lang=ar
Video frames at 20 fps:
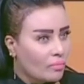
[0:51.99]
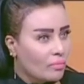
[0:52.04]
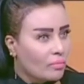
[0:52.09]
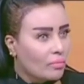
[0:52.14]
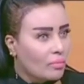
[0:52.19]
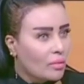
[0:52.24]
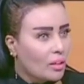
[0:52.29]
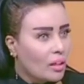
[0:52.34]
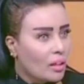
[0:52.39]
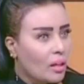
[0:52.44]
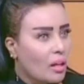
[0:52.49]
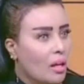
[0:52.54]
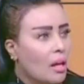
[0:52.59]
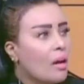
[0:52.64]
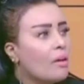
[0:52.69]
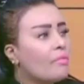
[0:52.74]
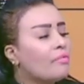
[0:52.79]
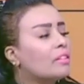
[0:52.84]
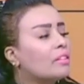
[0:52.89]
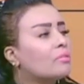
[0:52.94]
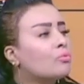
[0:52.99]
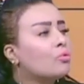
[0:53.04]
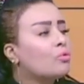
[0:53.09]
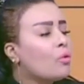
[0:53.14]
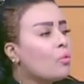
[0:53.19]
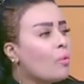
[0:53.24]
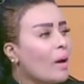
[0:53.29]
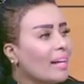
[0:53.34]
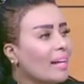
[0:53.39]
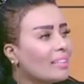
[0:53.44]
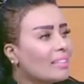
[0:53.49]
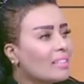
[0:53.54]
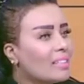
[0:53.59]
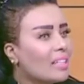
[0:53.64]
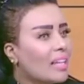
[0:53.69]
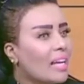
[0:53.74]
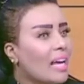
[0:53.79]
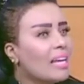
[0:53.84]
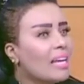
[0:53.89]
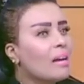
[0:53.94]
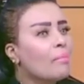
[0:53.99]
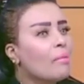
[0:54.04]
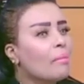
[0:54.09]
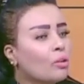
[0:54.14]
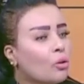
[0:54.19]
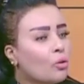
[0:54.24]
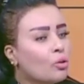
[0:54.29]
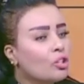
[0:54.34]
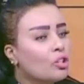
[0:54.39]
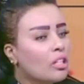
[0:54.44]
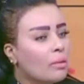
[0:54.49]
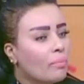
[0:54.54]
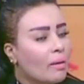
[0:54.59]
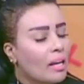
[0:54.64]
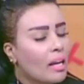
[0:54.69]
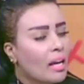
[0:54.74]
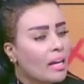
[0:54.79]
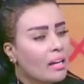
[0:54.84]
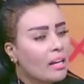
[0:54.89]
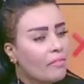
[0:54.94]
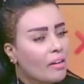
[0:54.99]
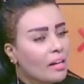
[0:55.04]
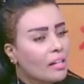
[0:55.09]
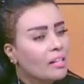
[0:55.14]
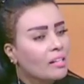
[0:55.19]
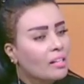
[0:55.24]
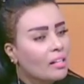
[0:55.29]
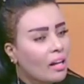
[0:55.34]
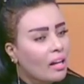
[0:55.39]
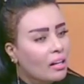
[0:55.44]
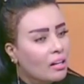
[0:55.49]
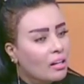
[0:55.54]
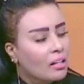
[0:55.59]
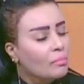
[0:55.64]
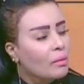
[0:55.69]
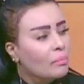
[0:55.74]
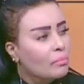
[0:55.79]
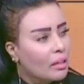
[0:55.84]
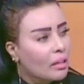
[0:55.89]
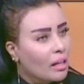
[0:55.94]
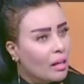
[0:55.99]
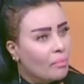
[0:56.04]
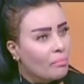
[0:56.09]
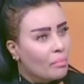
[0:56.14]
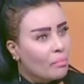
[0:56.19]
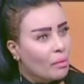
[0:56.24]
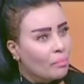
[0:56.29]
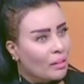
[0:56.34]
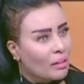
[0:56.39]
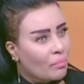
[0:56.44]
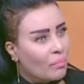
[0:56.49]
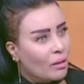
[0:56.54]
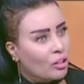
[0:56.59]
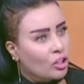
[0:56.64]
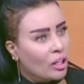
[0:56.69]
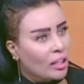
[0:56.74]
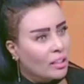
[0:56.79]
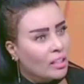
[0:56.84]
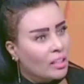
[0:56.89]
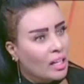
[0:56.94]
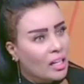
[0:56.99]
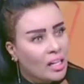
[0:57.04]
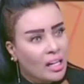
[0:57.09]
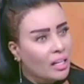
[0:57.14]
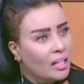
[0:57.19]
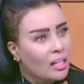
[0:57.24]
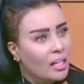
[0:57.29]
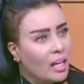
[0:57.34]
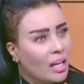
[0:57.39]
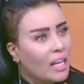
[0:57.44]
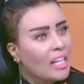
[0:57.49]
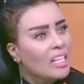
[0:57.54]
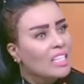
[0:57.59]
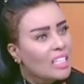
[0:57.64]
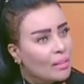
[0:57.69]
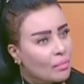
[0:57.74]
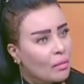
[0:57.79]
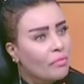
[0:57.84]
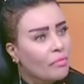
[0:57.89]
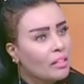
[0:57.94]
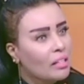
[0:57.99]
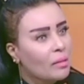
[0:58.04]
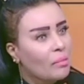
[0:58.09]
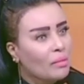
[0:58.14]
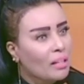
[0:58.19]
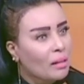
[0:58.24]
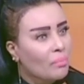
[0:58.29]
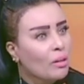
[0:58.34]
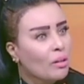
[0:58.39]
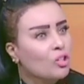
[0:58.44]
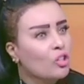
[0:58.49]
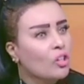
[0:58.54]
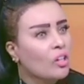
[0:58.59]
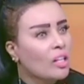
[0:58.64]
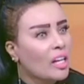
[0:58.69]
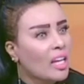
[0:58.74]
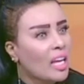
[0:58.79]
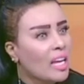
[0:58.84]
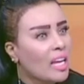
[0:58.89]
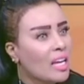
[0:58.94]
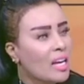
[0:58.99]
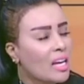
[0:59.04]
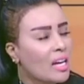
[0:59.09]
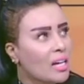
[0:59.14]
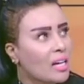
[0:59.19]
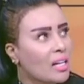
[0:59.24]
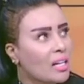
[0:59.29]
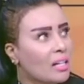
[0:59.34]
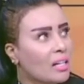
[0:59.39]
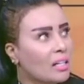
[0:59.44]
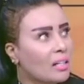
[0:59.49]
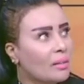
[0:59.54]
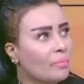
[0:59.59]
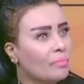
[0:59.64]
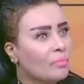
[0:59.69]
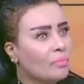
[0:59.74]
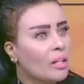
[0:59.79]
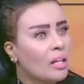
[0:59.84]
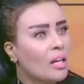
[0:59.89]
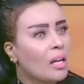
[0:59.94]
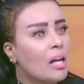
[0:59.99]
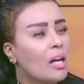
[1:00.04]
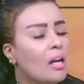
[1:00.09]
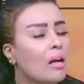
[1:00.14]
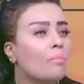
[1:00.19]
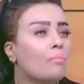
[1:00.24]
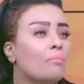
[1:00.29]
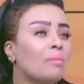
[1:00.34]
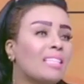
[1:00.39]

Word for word: بيبقوا ماشيين طول الوقت فطول الوقت هي ما بتاخدش بالها هي فاكره ان العلاقات ما, بتكمل ما بتكملش عندها لا هي السبب في انها ما بتكملش لان هي بتدقق في كل حاجه